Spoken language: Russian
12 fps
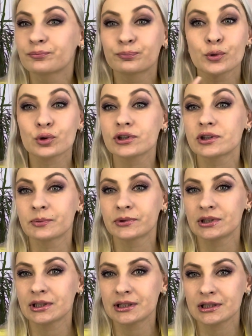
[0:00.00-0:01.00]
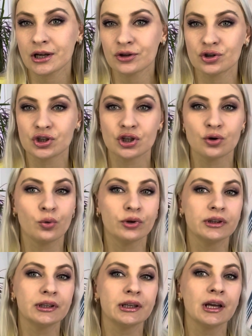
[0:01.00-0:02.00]
просто потрясающий.
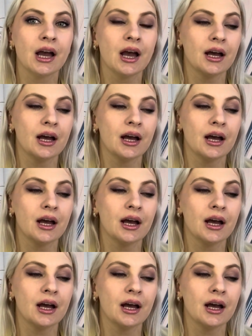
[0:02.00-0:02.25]
Он и